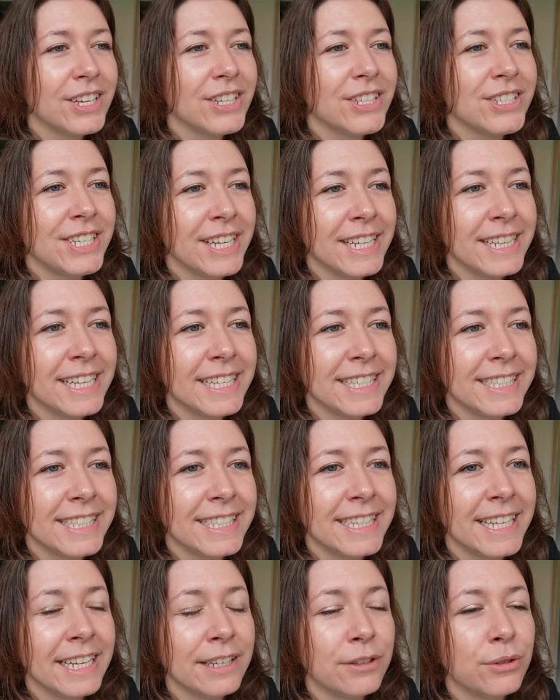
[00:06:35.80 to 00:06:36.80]
j'ai
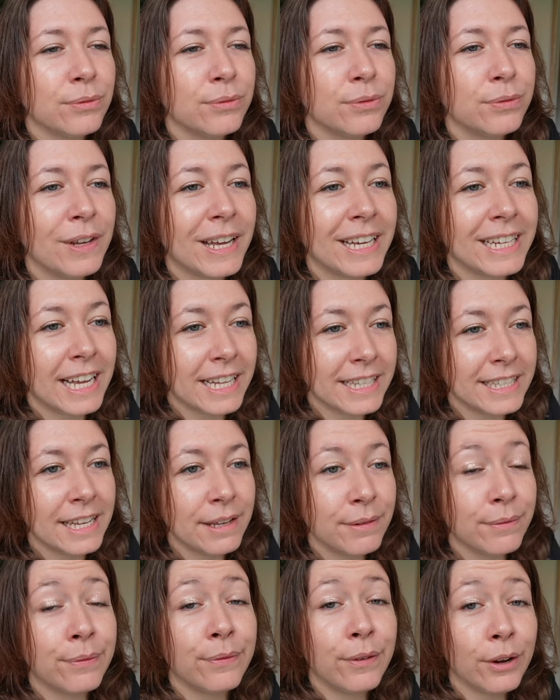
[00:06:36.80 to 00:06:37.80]
décidé de vous faire
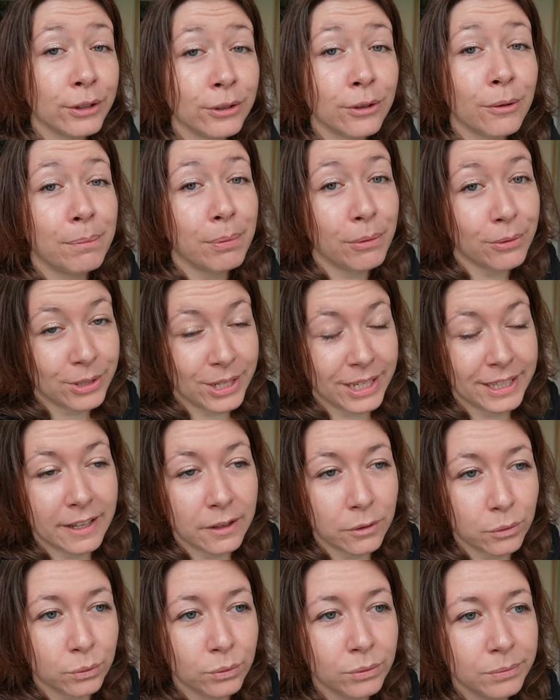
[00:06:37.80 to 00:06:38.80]
gagner votre projet
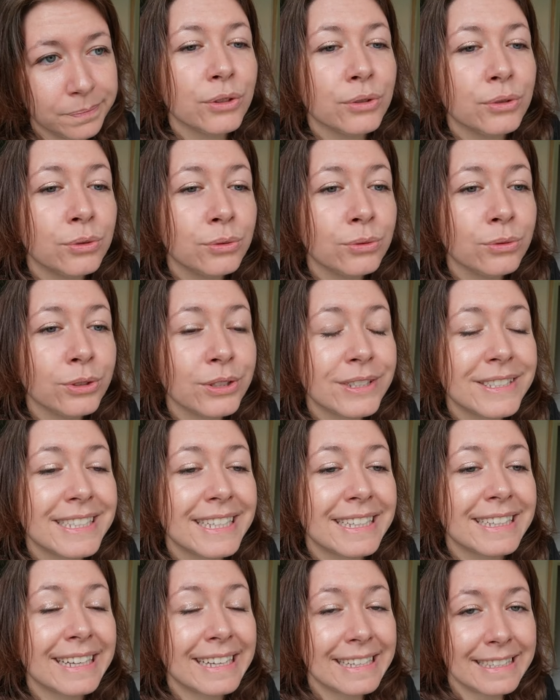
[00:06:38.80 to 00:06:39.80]
tatou. Donc
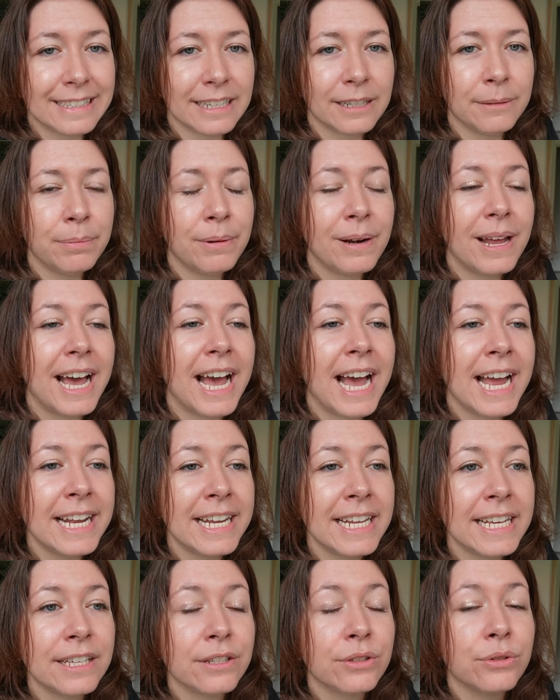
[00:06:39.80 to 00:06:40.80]
c'est très simple,
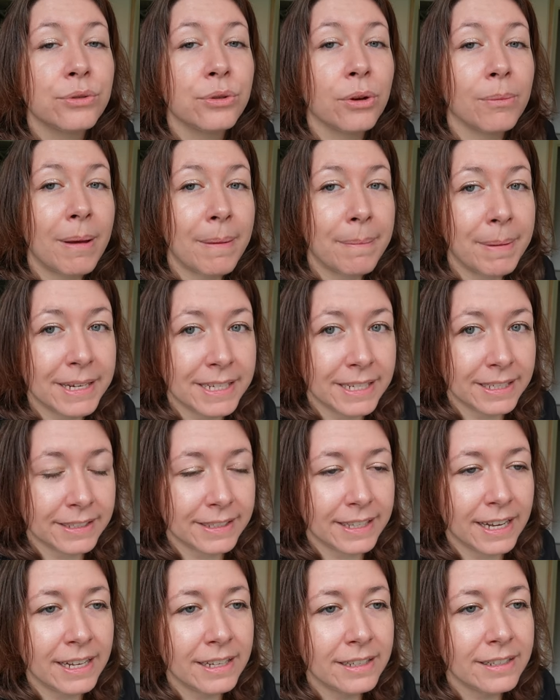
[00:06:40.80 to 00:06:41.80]
allez sur ma page
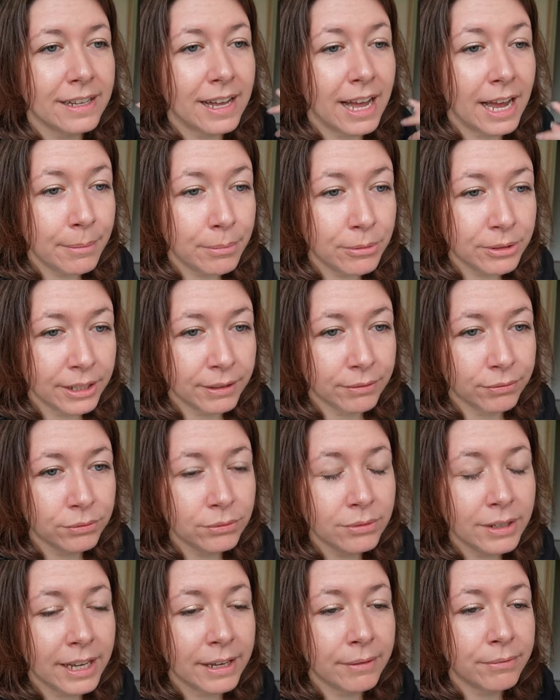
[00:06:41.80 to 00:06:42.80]
Insta,
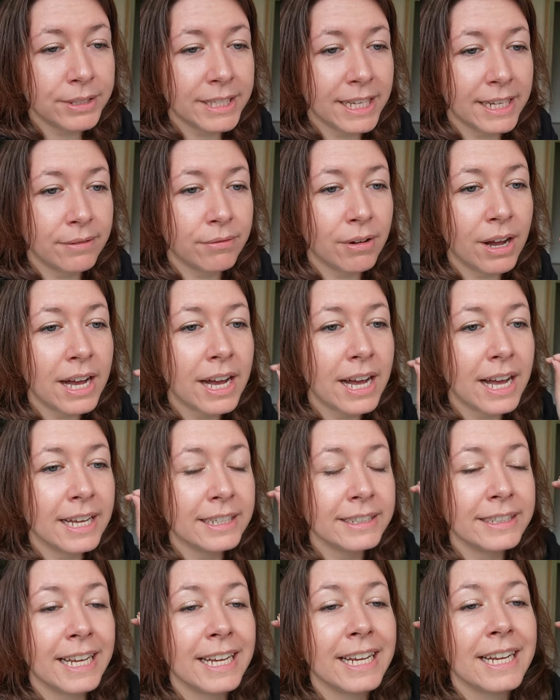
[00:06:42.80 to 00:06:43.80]
abonnez-vous et vous allez voir
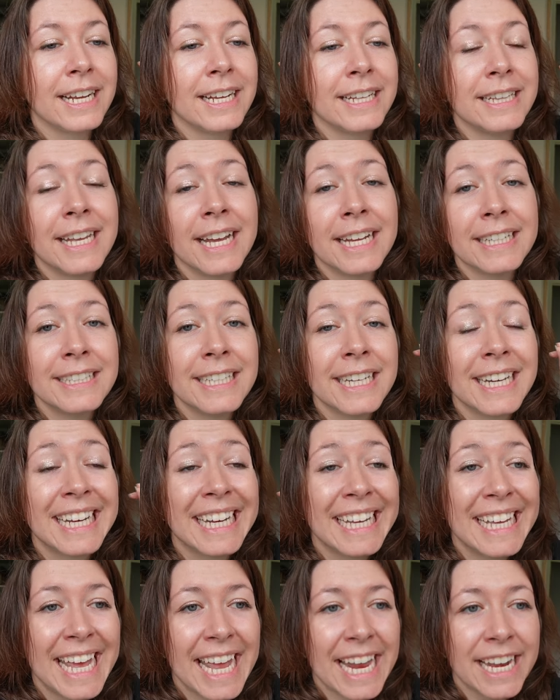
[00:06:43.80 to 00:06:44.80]
un des derniers
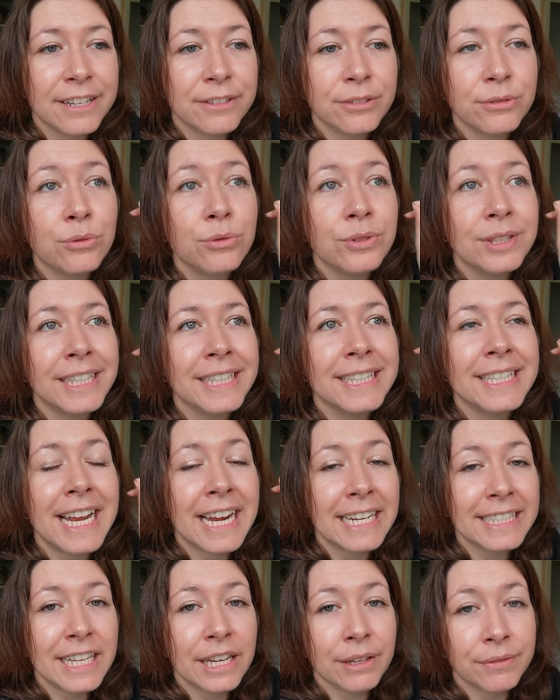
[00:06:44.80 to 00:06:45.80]
réels, une des
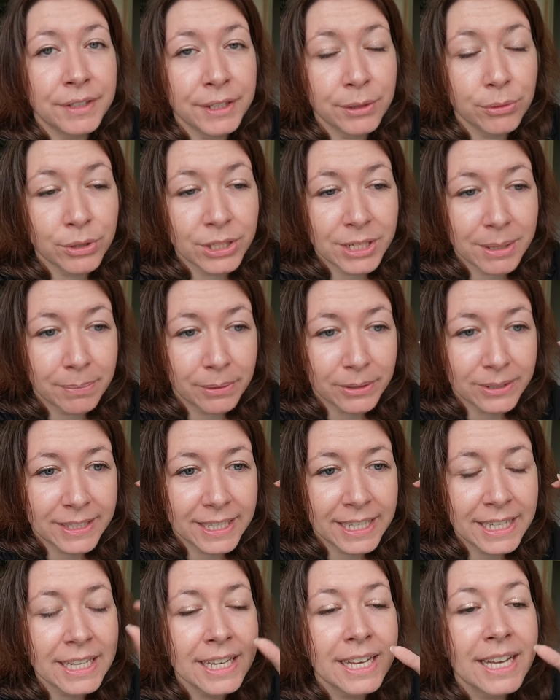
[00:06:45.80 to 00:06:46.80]
dernières vidéos que j'ai
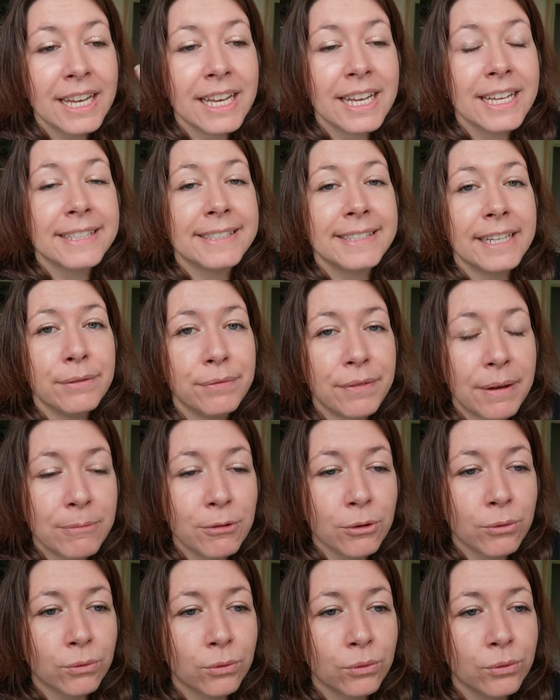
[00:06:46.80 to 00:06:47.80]
postées. C'est le
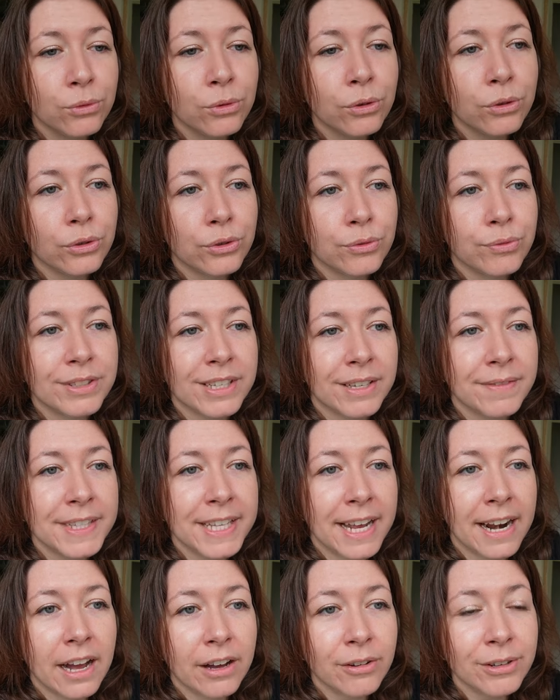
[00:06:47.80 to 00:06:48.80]
fameux concours, je vous
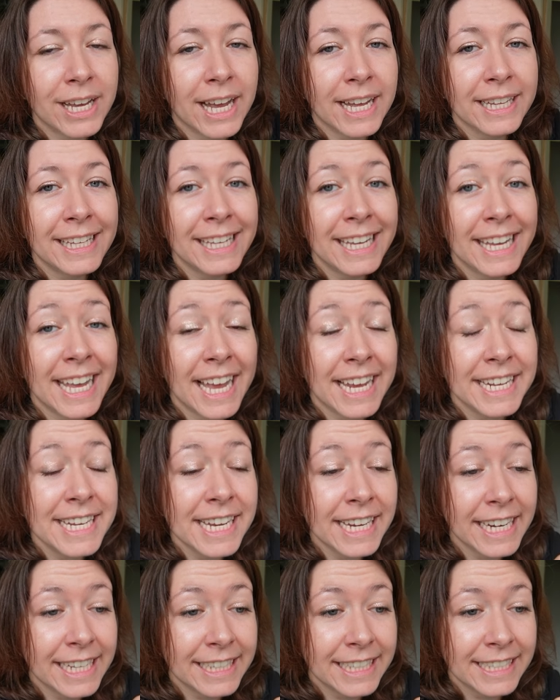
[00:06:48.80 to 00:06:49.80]
invite à la regarder et à
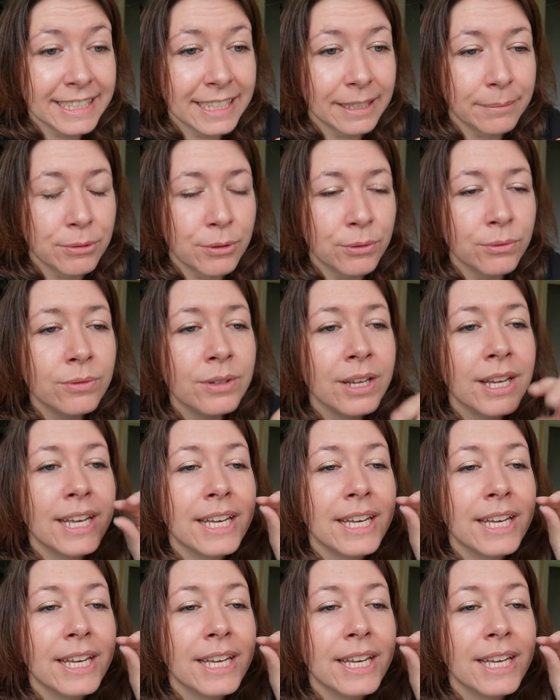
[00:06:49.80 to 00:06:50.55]
lire la description.